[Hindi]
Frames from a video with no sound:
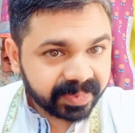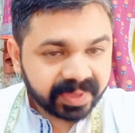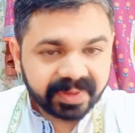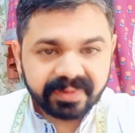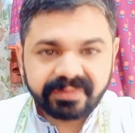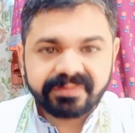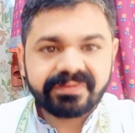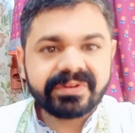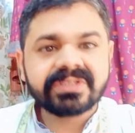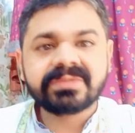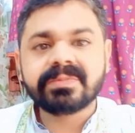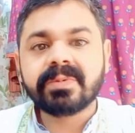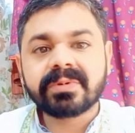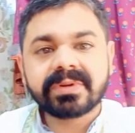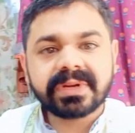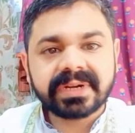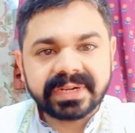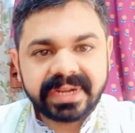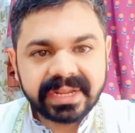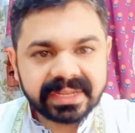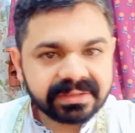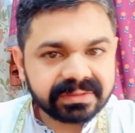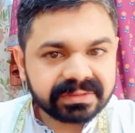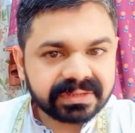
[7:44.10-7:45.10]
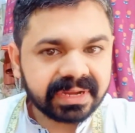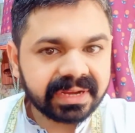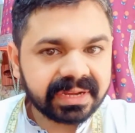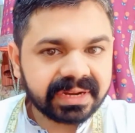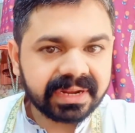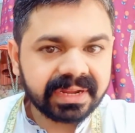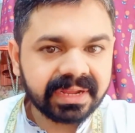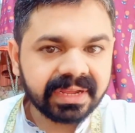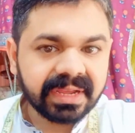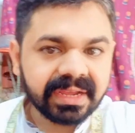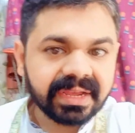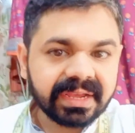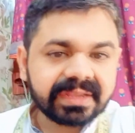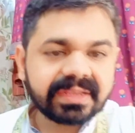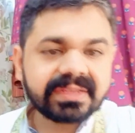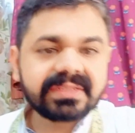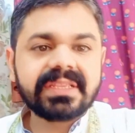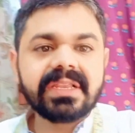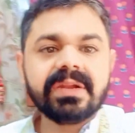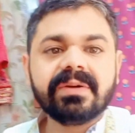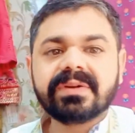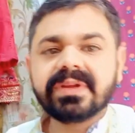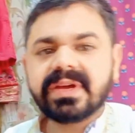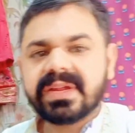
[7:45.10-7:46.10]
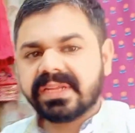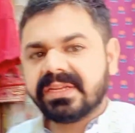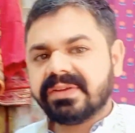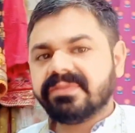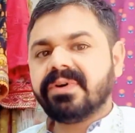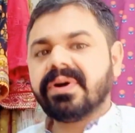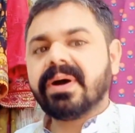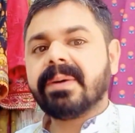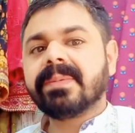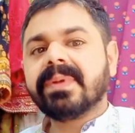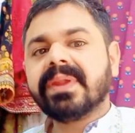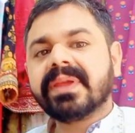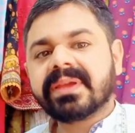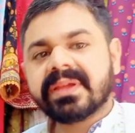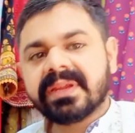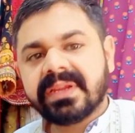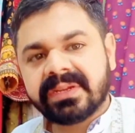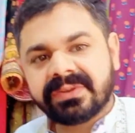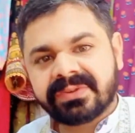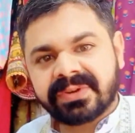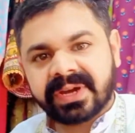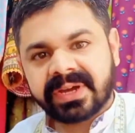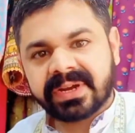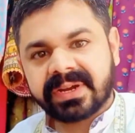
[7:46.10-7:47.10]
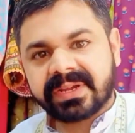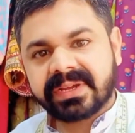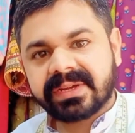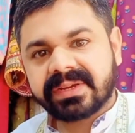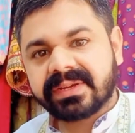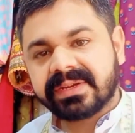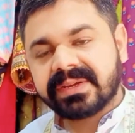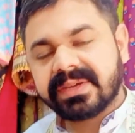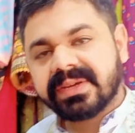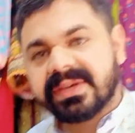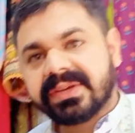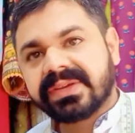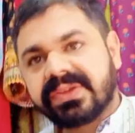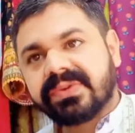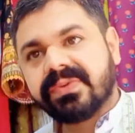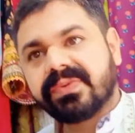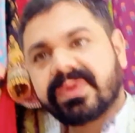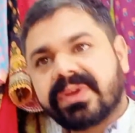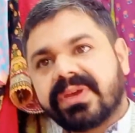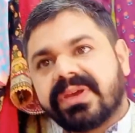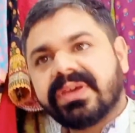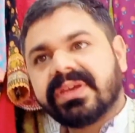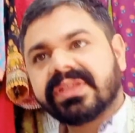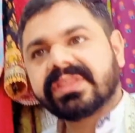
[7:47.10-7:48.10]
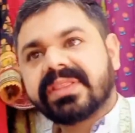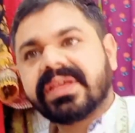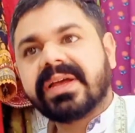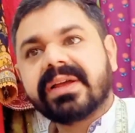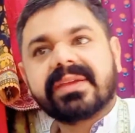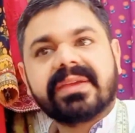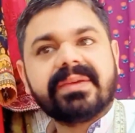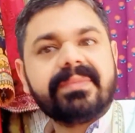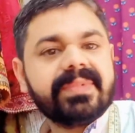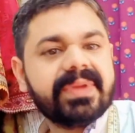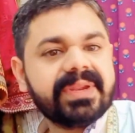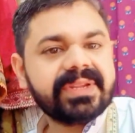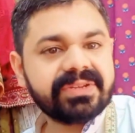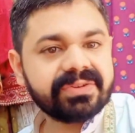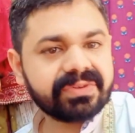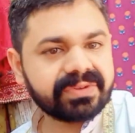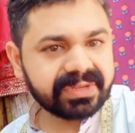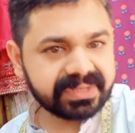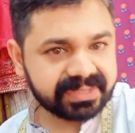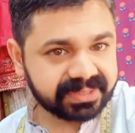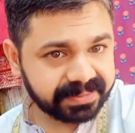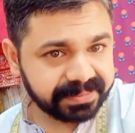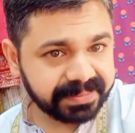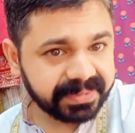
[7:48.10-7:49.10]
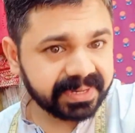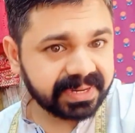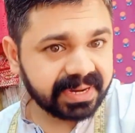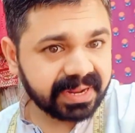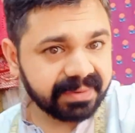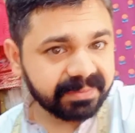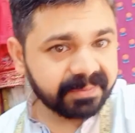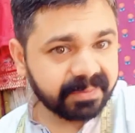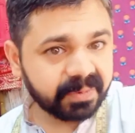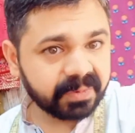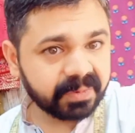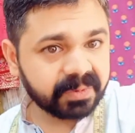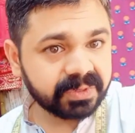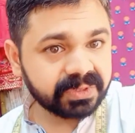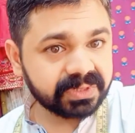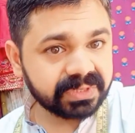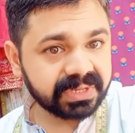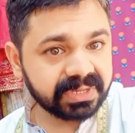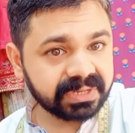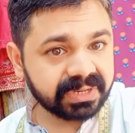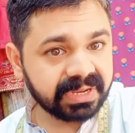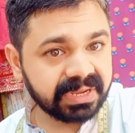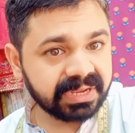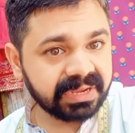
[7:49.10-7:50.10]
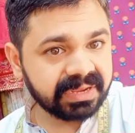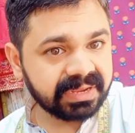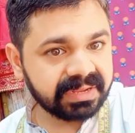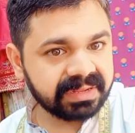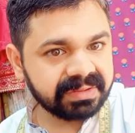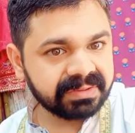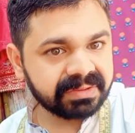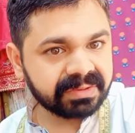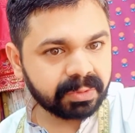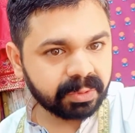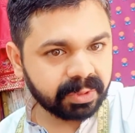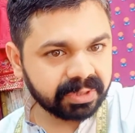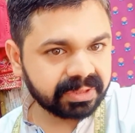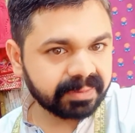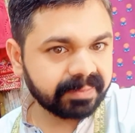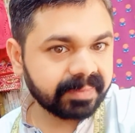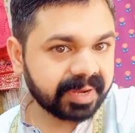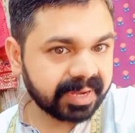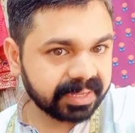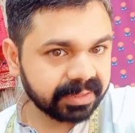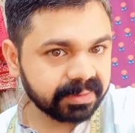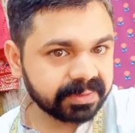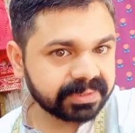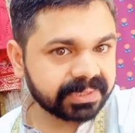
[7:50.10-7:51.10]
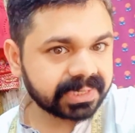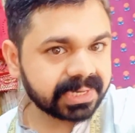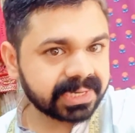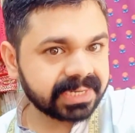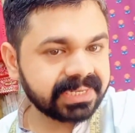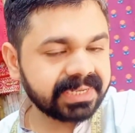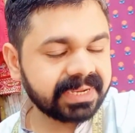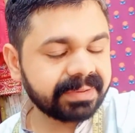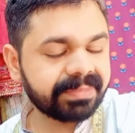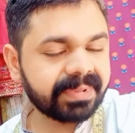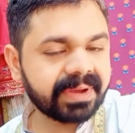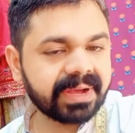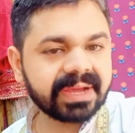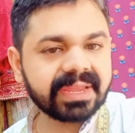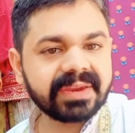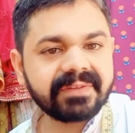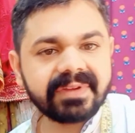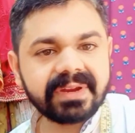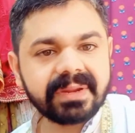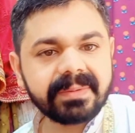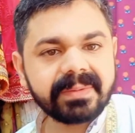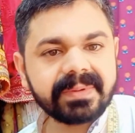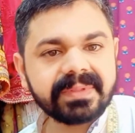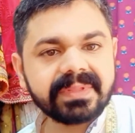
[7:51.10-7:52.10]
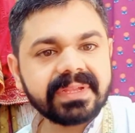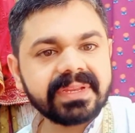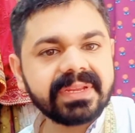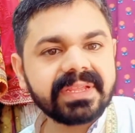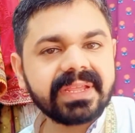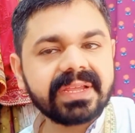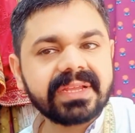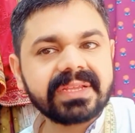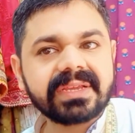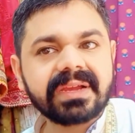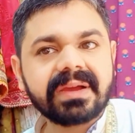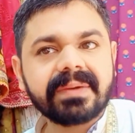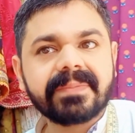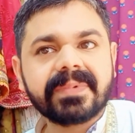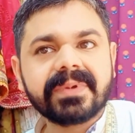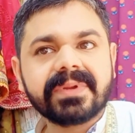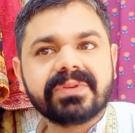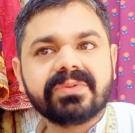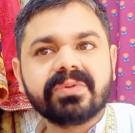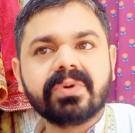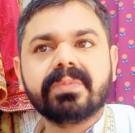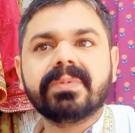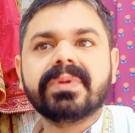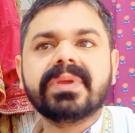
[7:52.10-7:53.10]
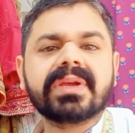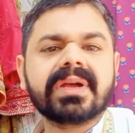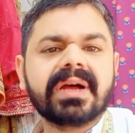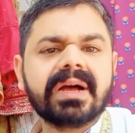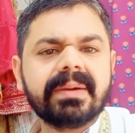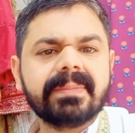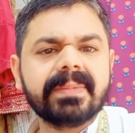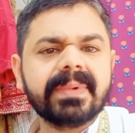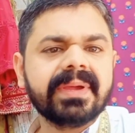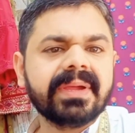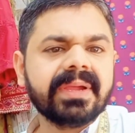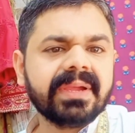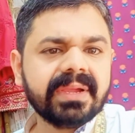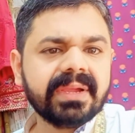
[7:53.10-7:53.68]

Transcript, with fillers: फेसबुक का टैक्स उठा रहा है इसलिए उठा रहा है जो वो आप लोग के लिए उठा रहा है क्योंकि ताकि मेरे जो कस्टमर हैं वो कुछ इनको अतमाद हो सके ये भागने वाले बंदे नहीं हैं या फिर जो भी काम है